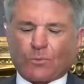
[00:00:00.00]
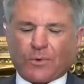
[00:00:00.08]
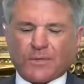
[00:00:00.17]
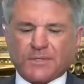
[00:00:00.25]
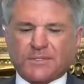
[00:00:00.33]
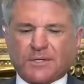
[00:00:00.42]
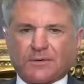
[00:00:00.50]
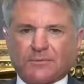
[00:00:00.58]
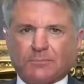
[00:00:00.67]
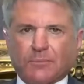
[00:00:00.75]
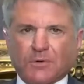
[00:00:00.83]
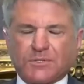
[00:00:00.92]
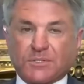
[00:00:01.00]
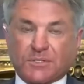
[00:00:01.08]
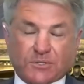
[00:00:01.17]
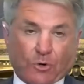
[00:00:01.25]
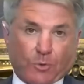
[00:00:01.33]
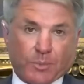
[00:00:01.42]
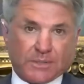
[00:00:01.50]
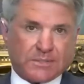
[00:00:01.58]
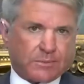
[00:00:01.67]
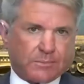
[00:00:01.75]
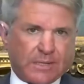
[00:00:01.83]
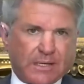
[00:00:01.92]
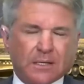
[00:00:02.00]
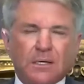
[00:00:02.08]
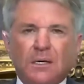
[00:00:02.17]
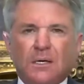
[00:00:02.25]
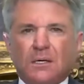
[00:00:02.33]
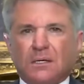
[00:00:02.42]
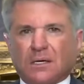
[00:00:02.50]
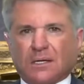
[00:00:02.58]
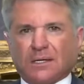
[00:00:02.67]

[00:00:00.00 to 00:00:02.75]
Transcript: cửa lãnh sự quán Trung Quốc tại Houston,